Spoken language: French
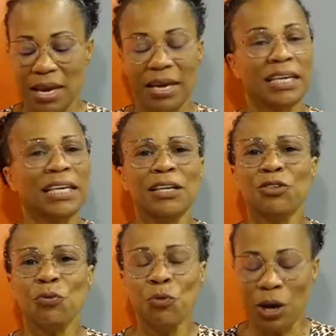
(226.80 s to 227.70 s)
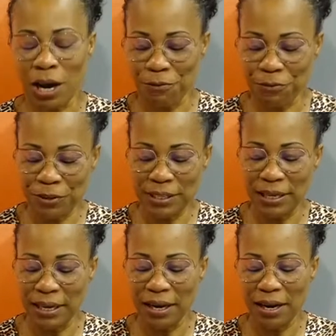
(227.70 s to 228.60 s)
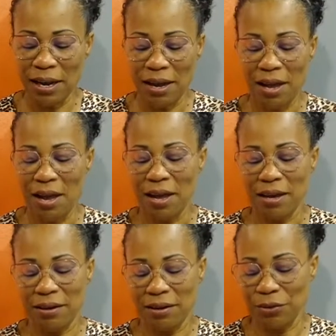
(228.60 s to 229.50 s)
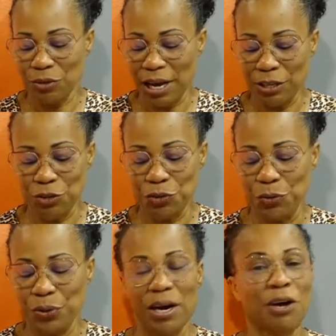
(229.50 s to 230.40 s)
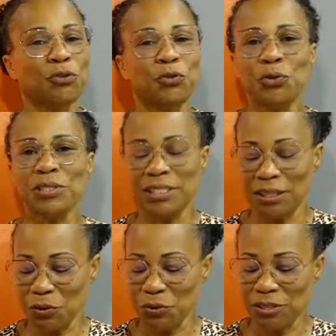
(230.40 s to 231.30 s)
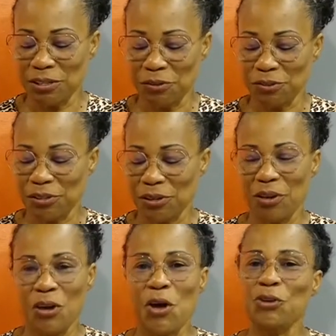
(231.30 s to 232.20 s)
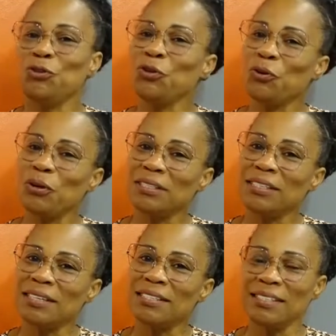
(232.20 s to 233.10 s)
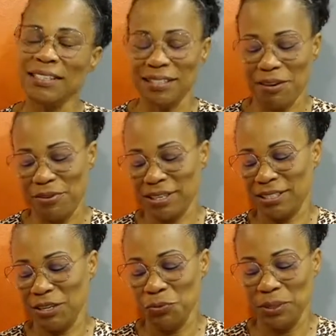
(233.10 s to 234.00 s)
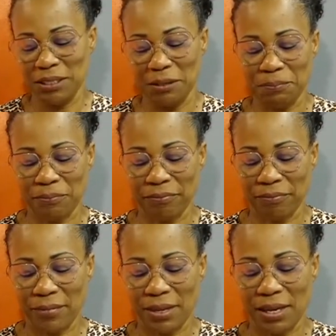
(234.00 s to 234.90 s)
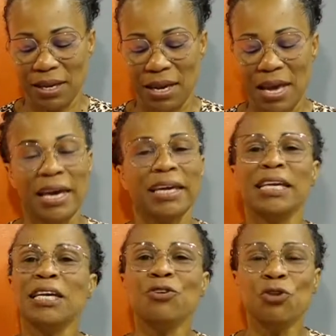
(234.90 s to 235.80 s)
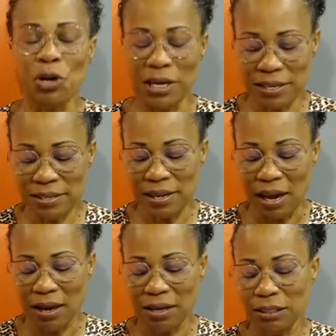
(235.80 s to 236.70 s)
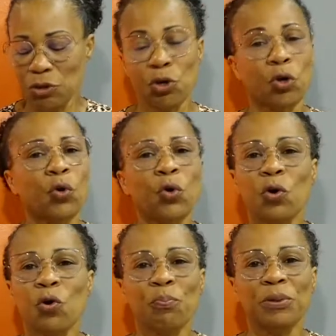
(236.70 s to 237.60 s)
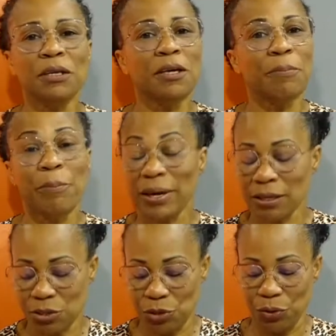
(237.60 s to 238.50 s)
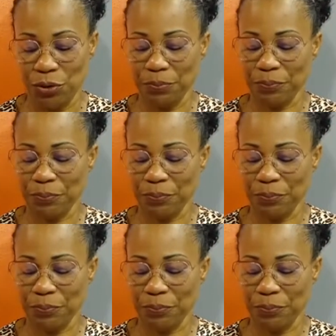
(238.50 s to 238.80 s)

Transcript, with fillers: Il demeura fidèle à Dieu en toutes circonstances. 2 Corinthiens 6, verset 8. Il ne lésa ni ne corrompit personne.